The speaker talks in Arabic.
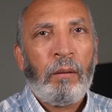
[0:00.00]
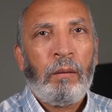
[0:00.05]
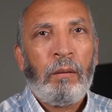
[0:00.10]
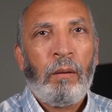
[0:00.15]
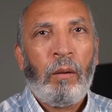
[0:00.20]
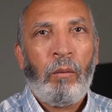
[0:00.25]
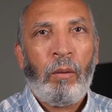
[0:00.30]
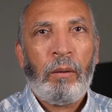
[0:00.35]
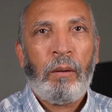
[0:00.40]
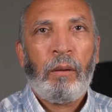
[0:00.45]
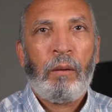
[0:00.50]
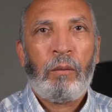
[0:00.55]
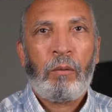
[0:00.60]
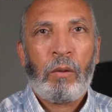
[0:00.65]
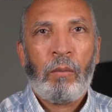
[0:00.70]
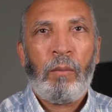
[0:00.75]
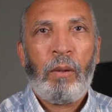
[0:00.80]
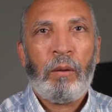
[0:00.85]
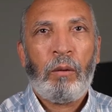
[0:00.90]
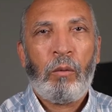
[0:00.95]
دلوقتي
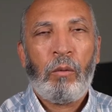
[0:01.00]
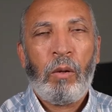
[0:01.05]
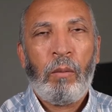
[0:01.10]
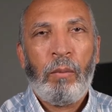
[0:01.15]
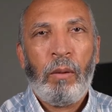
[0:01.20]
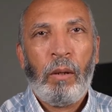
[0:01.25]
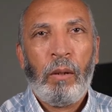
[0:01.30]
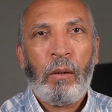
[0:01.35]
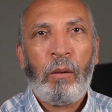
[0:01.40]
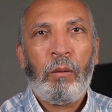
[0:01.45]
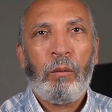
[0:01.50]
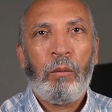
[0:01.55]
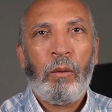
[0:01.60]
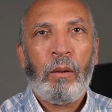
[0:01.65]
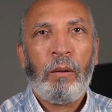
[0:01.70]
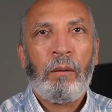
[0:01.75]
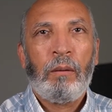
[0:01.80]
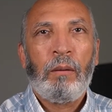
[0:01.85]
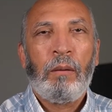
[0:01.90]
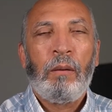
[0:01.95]
خصوصا بعد كورونا بقى ياخد
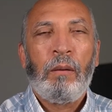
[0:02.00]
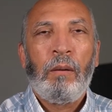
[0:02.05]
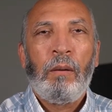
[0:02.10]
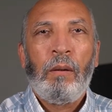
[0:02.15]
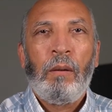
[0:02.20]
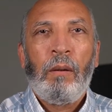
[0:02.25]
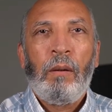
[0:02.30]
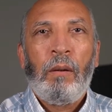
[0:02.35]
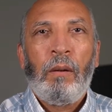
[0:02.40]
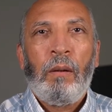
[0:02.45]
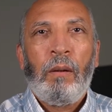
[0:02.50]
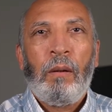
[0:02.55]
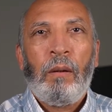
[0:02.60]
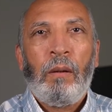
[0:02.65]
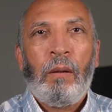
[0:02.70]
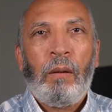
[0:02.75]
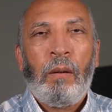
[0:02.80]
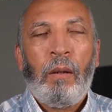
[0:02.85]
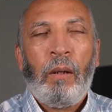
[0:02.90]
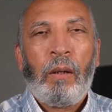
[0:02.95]
وقت
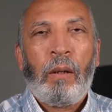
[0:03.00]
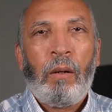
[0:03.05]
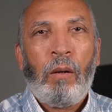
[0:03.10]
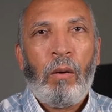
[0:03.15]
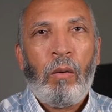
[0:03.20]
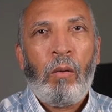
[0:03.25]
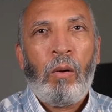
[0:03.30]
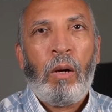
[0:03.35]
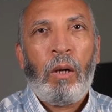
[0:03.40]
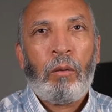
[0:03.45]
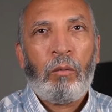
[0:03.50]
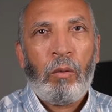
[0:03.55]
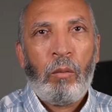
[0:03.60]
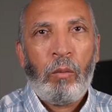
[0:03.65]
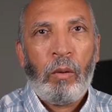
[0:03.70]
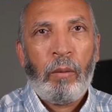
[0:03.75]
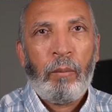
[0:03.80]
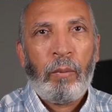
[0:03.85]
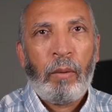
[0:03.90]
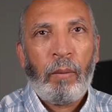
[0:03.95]
آه، لكن هو خطوه
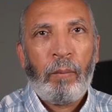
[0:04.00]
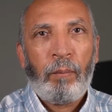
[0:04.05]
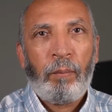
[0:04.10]
مهمه